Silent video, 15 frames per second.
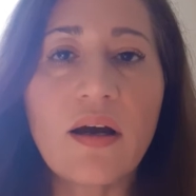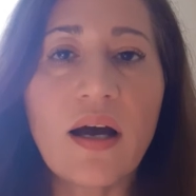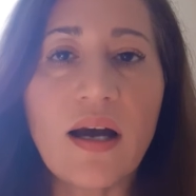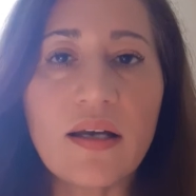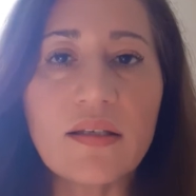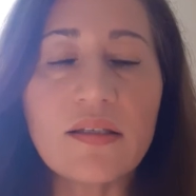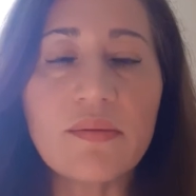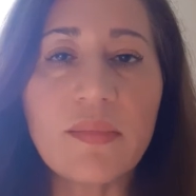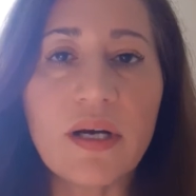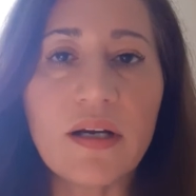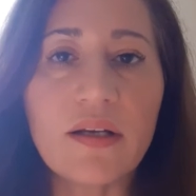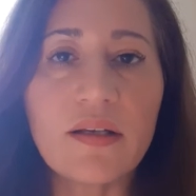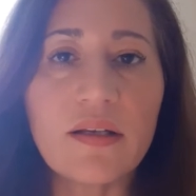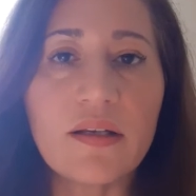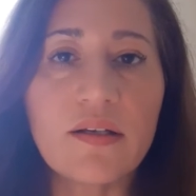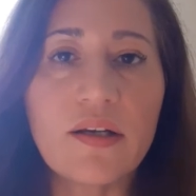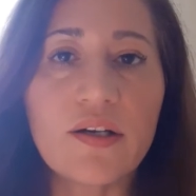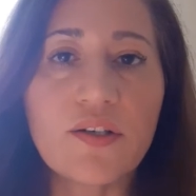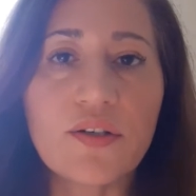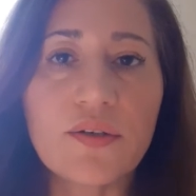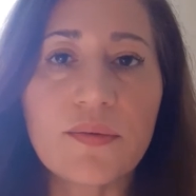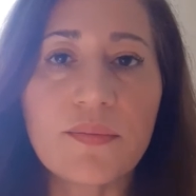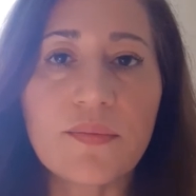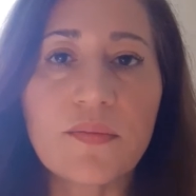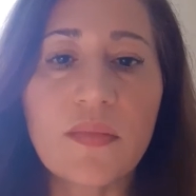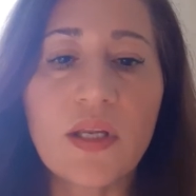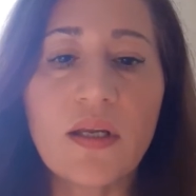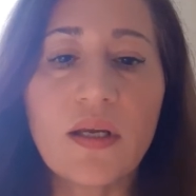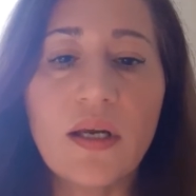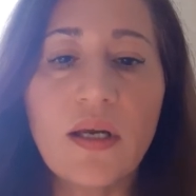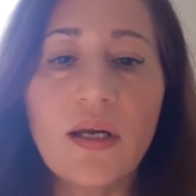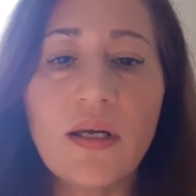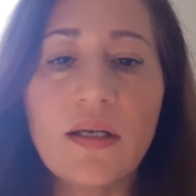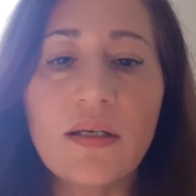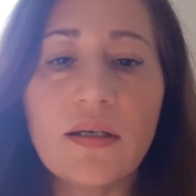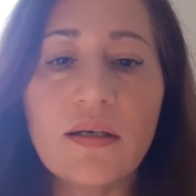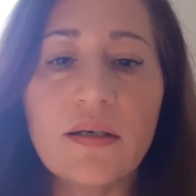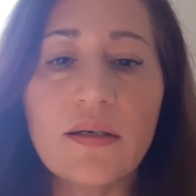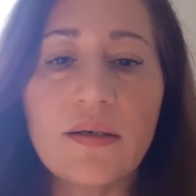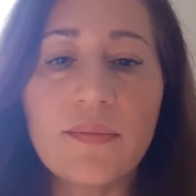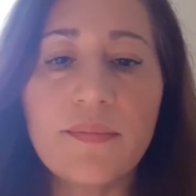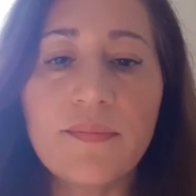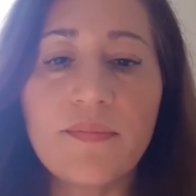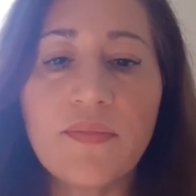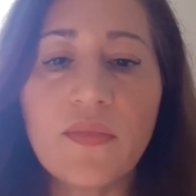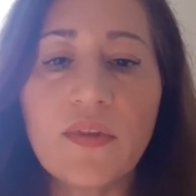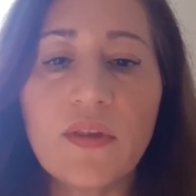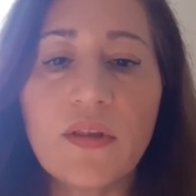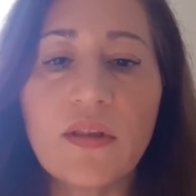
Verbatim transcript: Reichsmark in der Tasche. Ähm,